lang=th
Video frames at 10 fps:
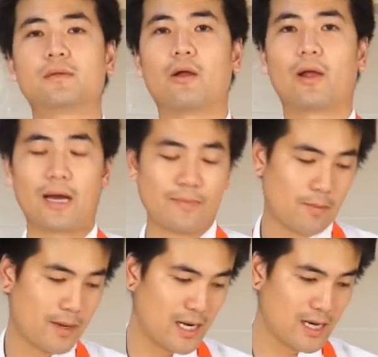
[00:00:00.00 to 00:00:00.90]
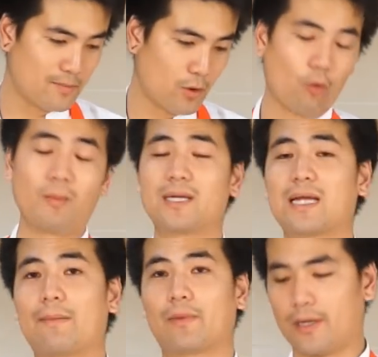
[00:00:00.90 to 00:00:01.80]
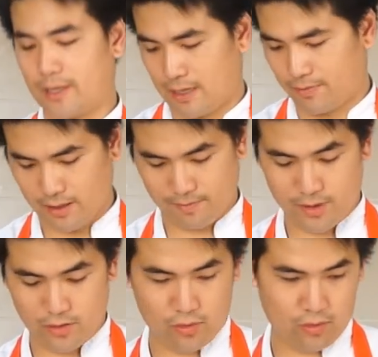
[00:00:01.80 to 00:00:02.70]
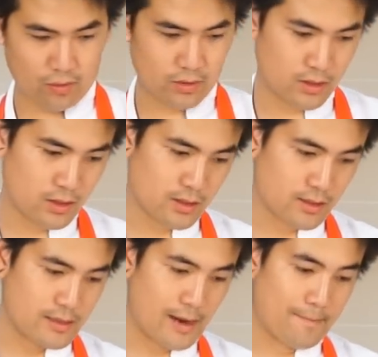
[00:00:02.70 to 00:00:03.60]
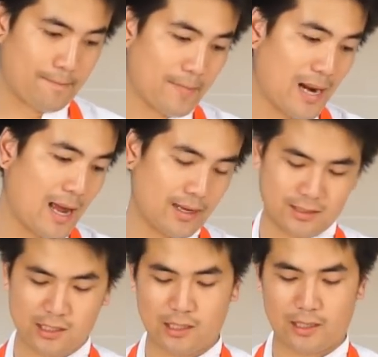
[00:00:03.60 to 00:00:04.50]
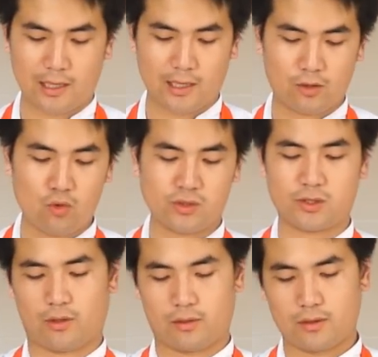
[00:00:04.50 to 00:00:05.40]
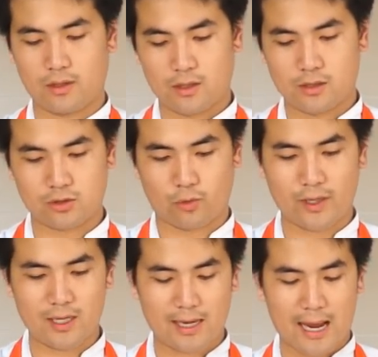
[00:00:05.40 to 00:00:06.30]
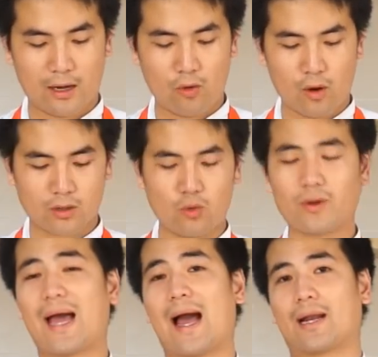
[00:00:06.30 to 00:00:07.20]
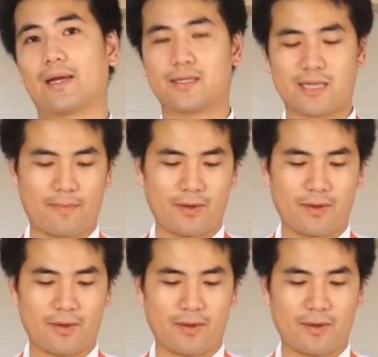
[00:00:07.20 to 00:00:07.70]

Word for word: เอาละครับเรามาเริ่มลงมือทำกันเลยนะครับกับเมนู ยำมะละจีนนะฮะ กุ้งสดส่วนวิธีการลวกทุกอย่างนะฮะสร